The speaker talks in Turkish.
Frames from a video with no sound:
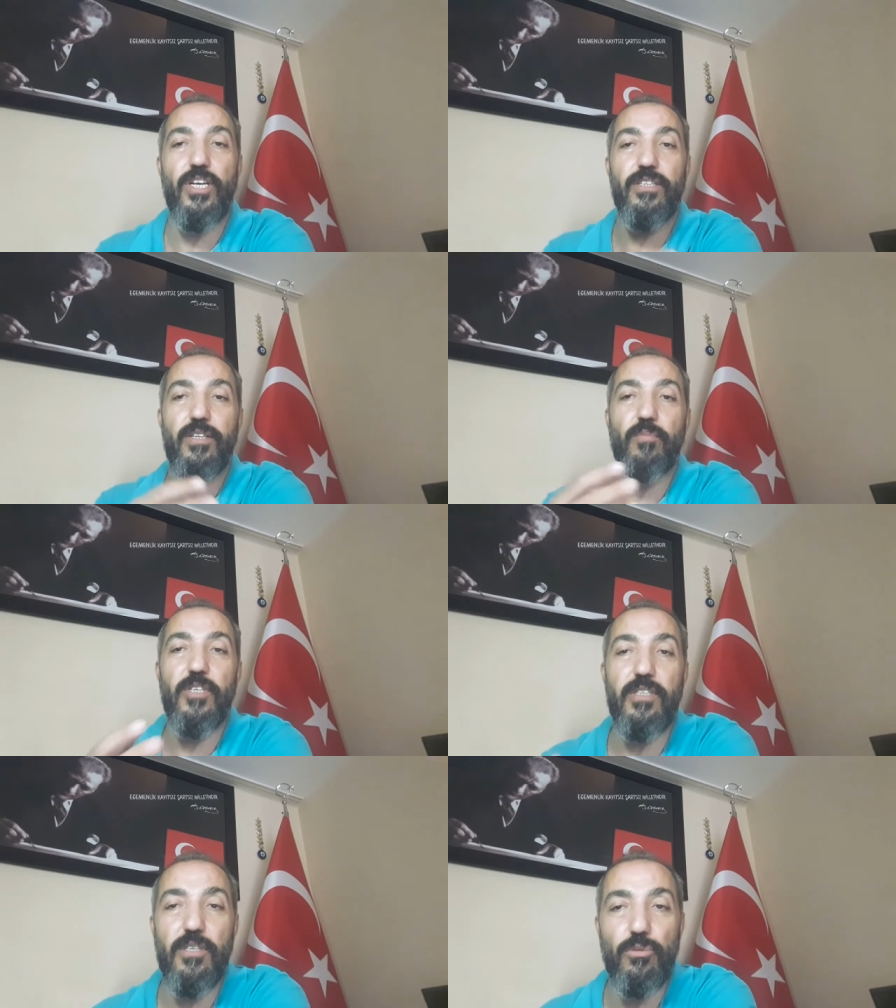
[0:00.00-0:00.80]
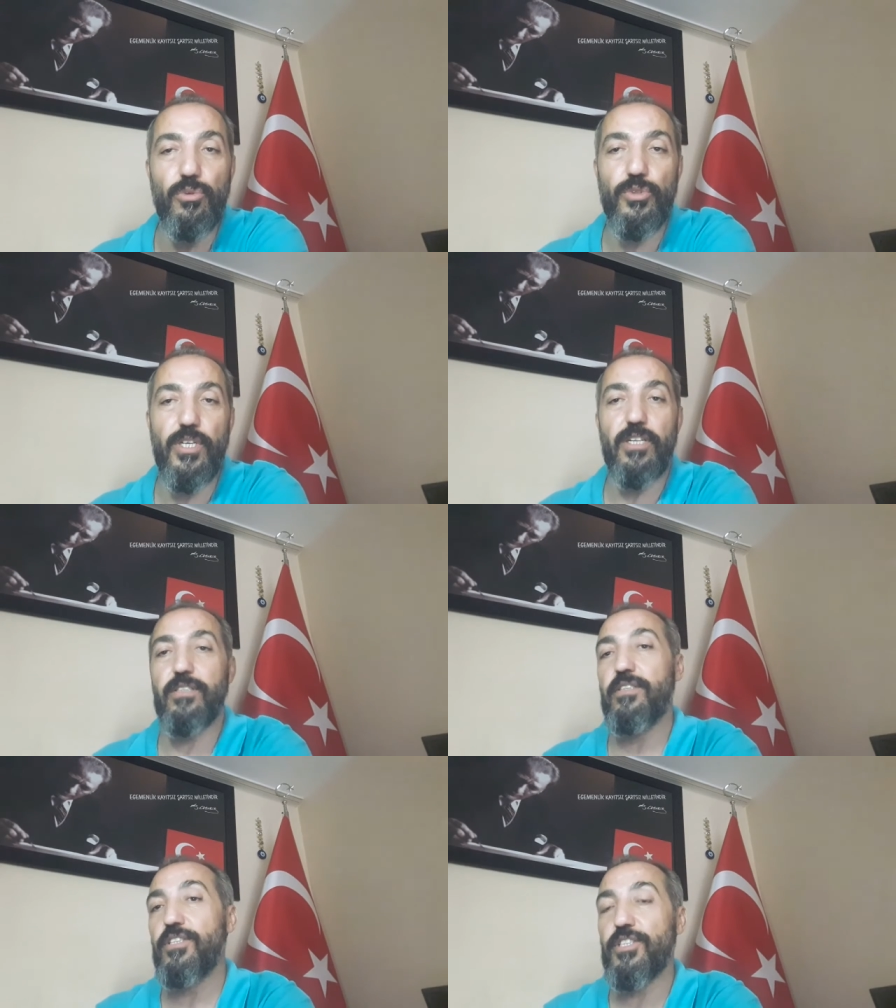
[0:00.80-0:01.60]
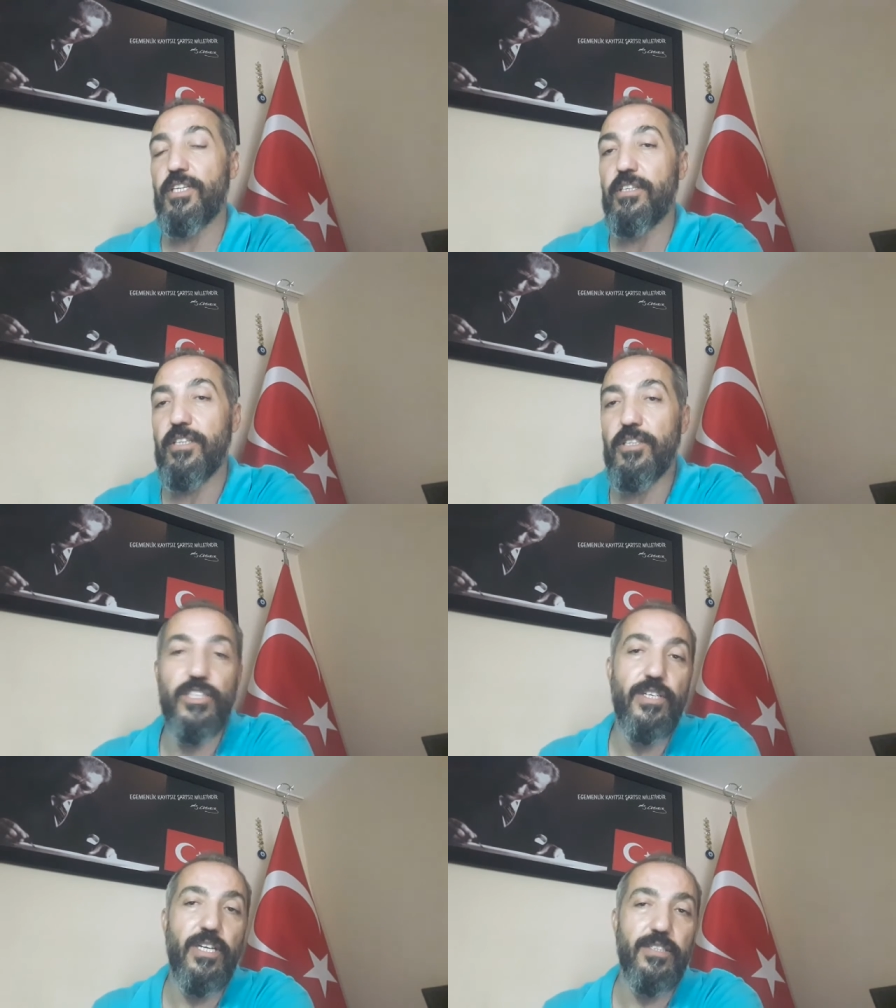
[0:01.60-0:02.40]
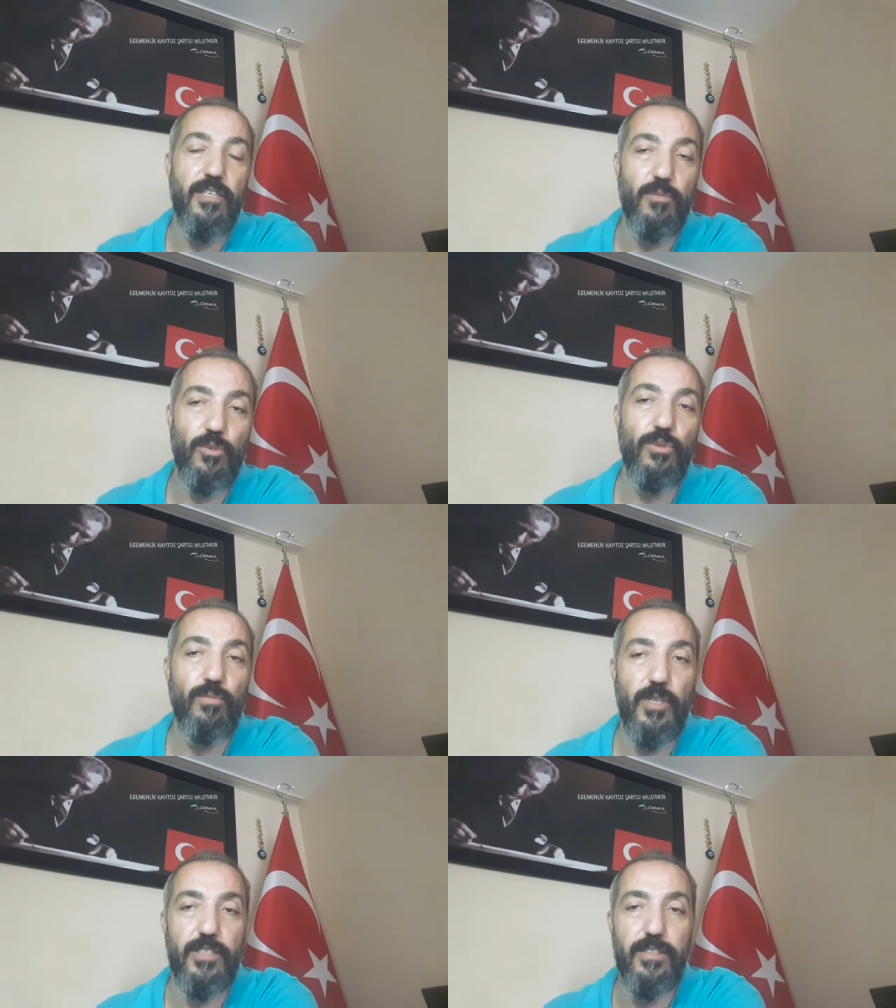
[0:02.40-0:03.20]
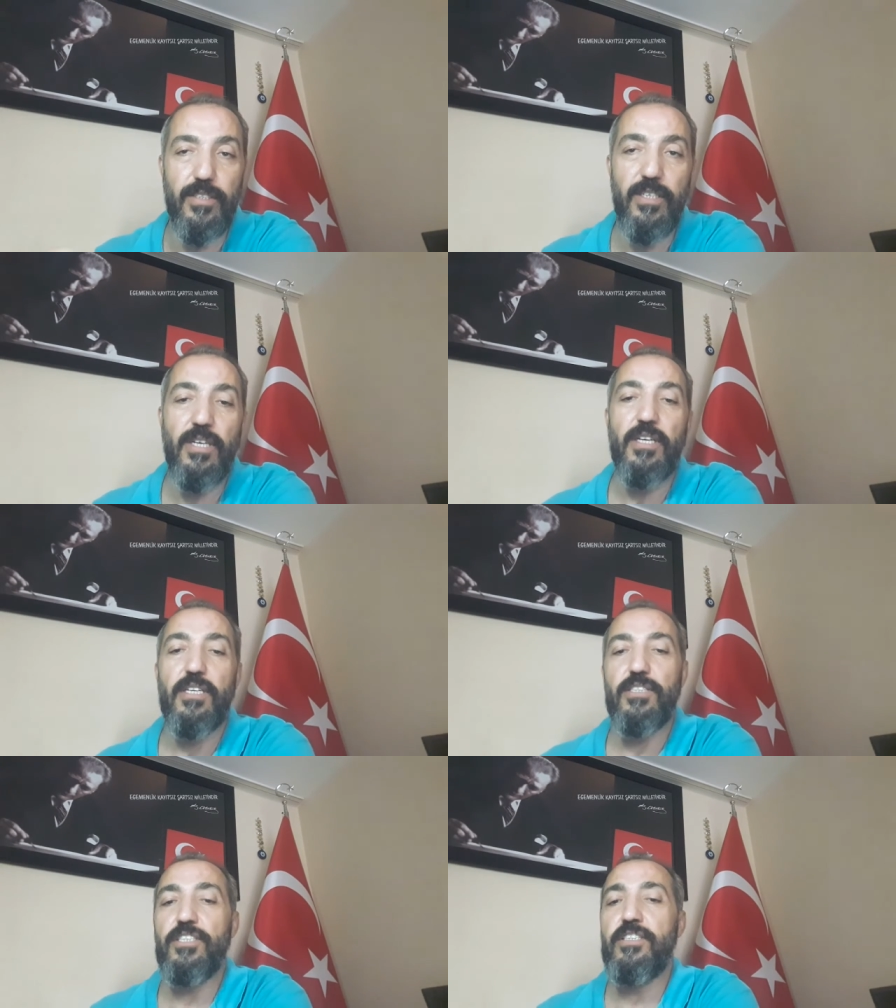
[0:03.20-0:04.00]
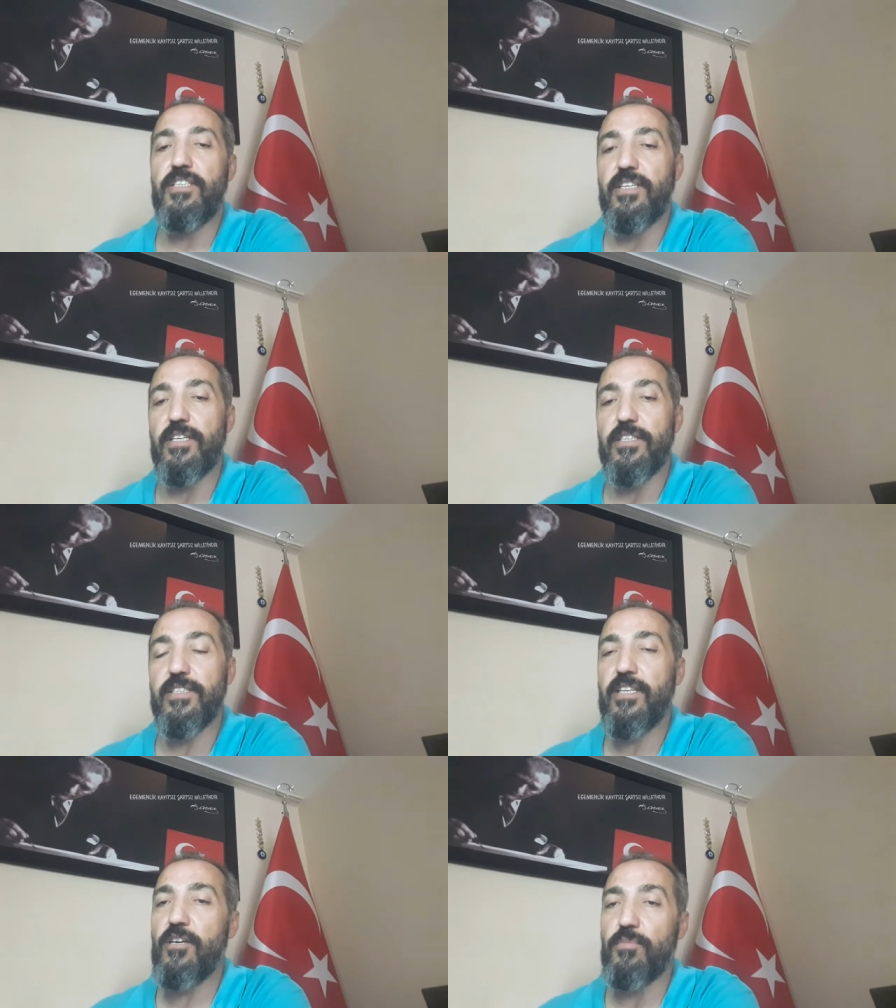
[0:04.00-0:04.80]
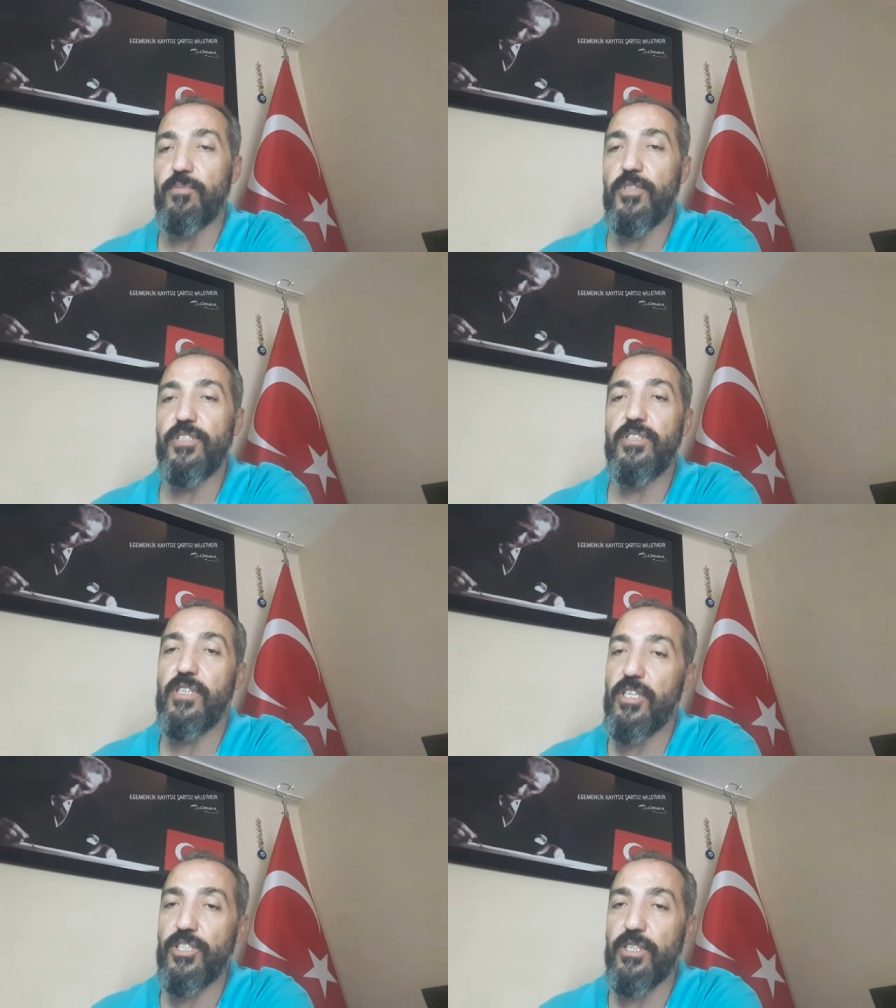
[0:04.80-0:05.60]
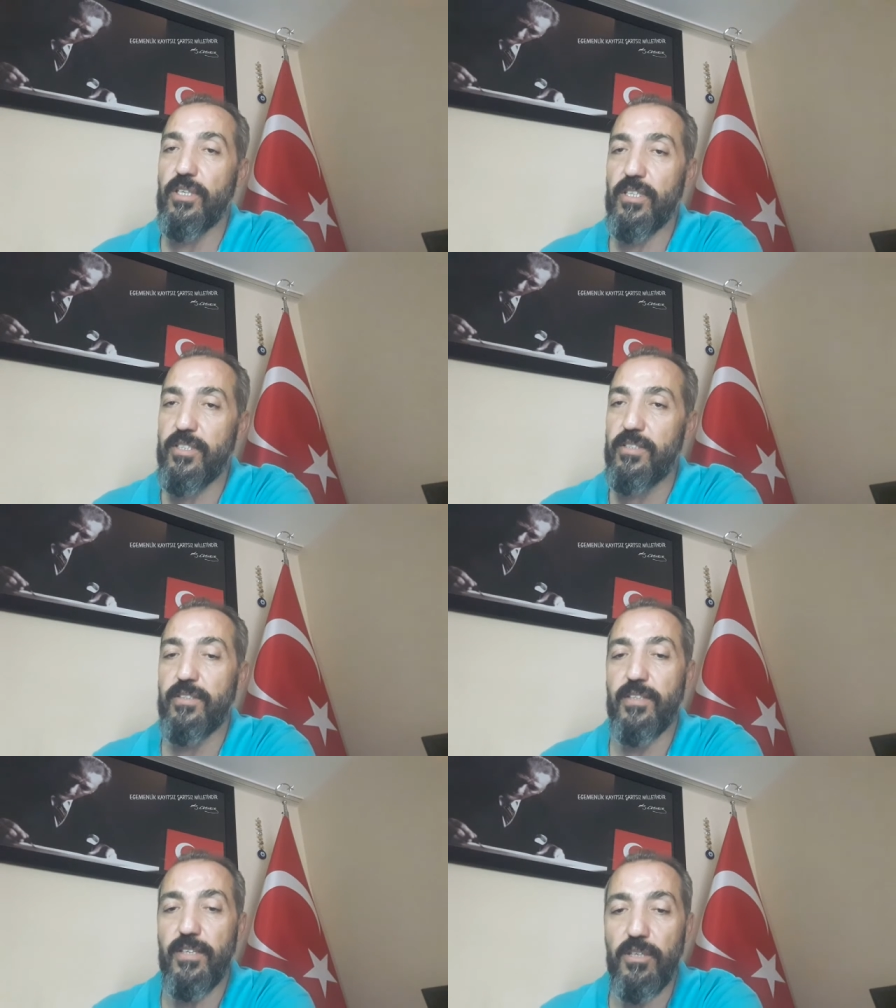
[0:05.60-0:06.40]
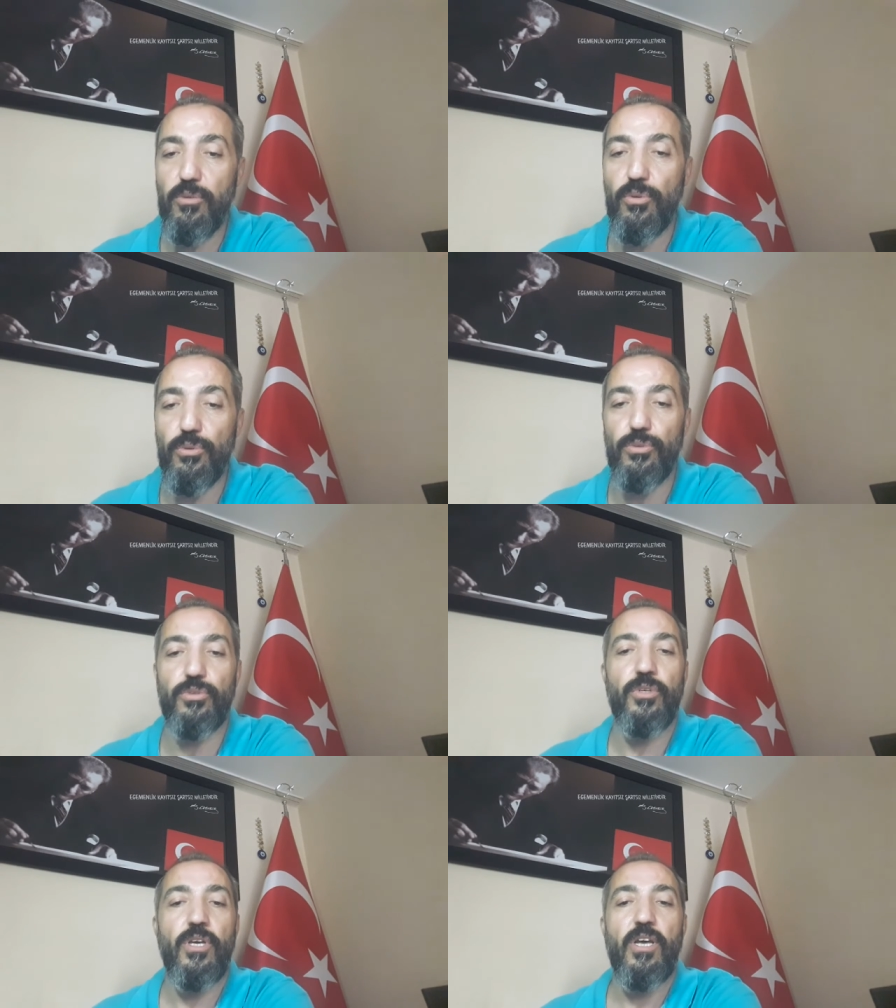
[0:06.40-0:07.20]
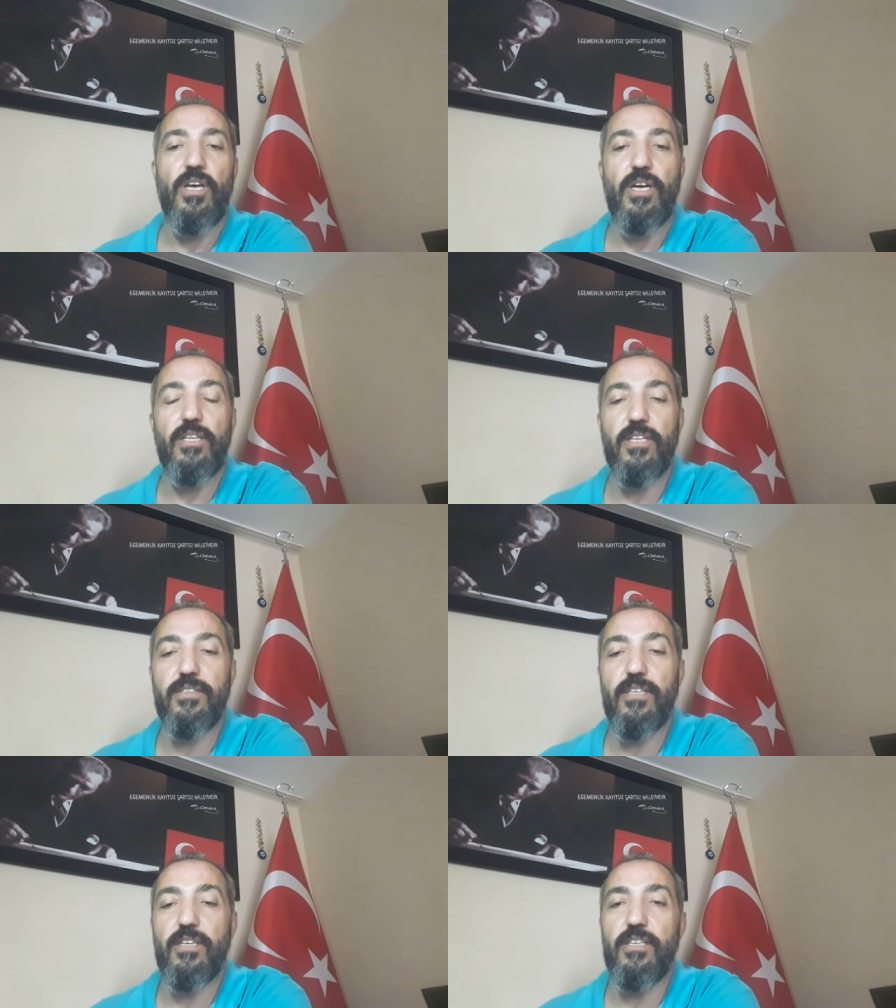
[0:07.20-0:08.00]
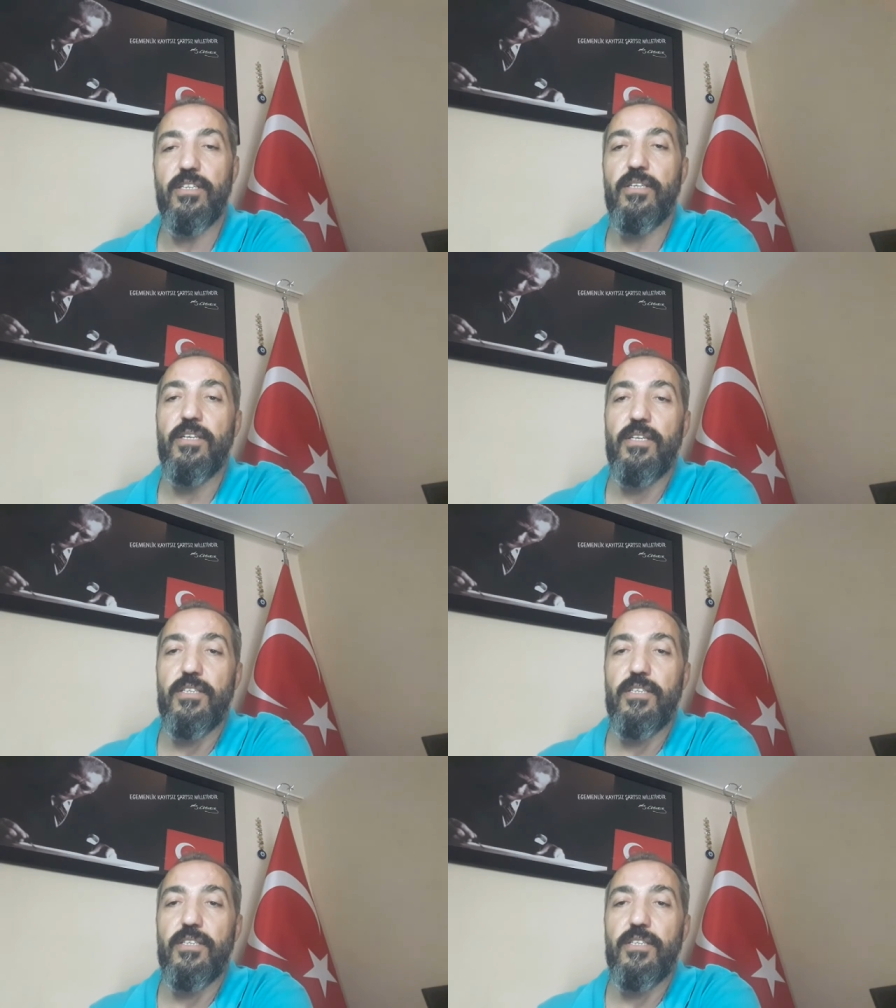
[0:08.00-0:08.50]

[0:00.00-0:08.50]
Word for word: Rahatlama diye gösterdiğiniz şeyin de hiç rahatlama olmadığını ciddi derecede hepimiz yaşayarak, sindirerek gördük. Allah'tan hani